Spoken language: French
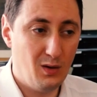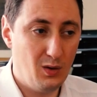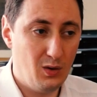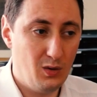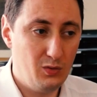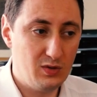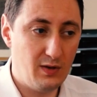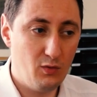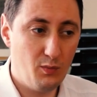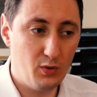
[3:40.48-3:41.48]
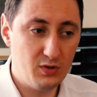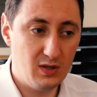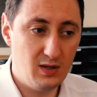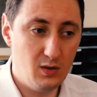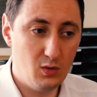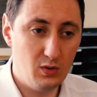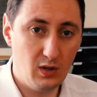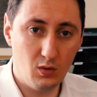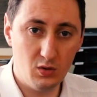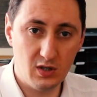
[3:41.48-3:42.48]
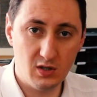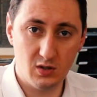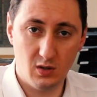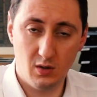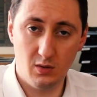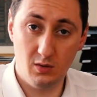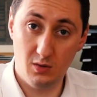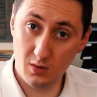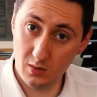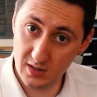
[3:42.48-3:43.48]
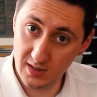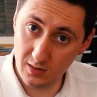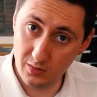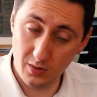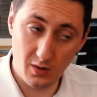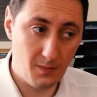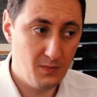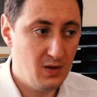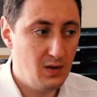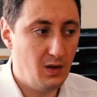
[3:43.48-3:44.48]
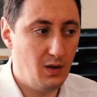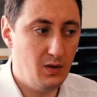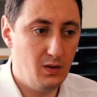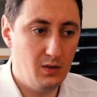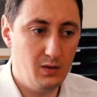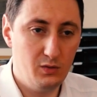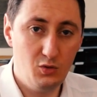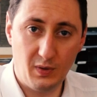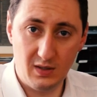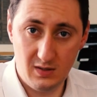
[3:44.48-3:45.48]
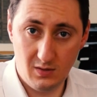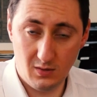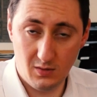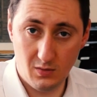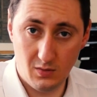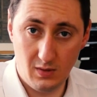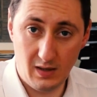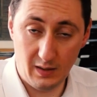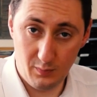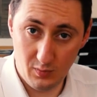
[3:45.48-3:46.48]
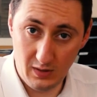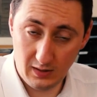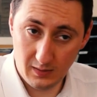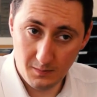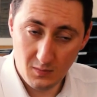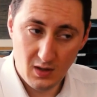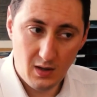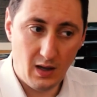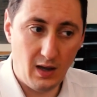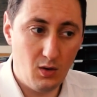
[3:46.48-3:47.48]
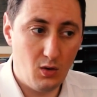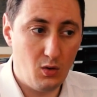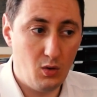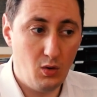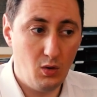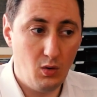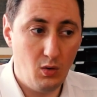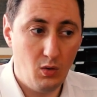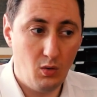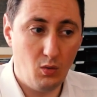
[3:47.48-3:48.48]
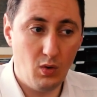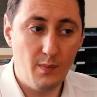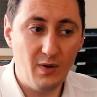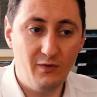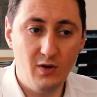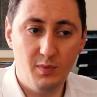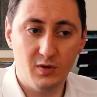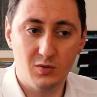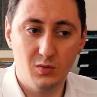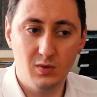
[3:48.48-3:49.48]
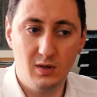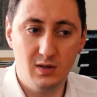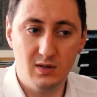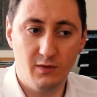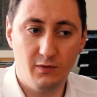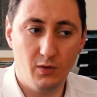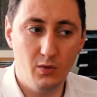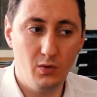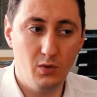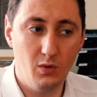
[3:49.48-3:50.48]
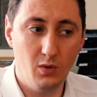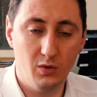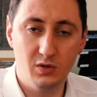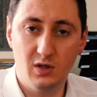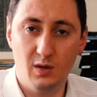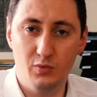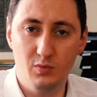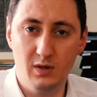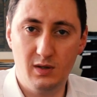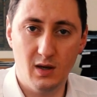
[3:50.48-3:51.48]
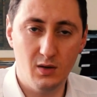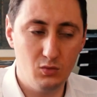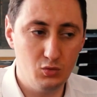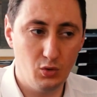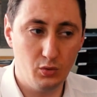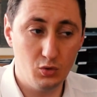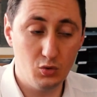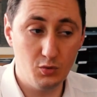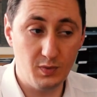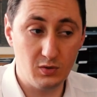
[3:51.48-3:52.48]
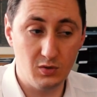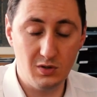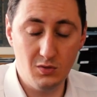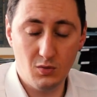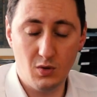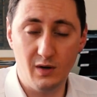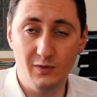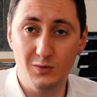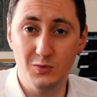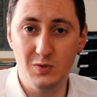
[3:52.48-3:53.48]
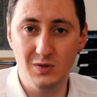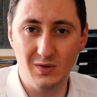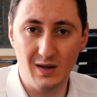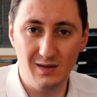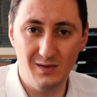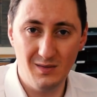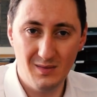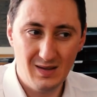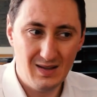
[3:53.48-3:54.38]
nous avons procédé au décrochage dans la salle d'honneur du président de la République. Alors, on l'a pas fait parce qu'on est des affreux anti-républicains ou ce genre de choses, parce que sinon on l'aurait fait tout de suite en arrivant.